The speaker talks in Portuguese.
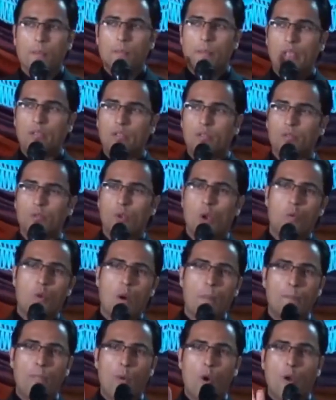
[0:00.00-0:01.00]

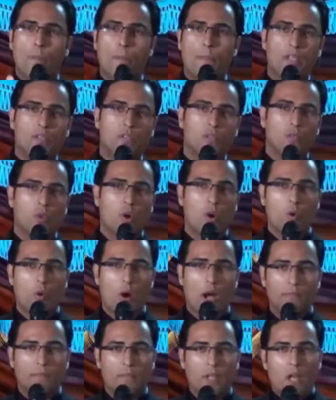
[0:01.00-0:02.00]
pessoa por
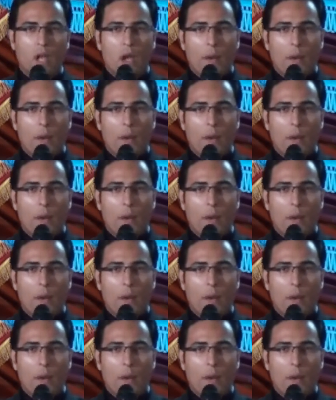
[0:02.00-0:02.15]
pessoa,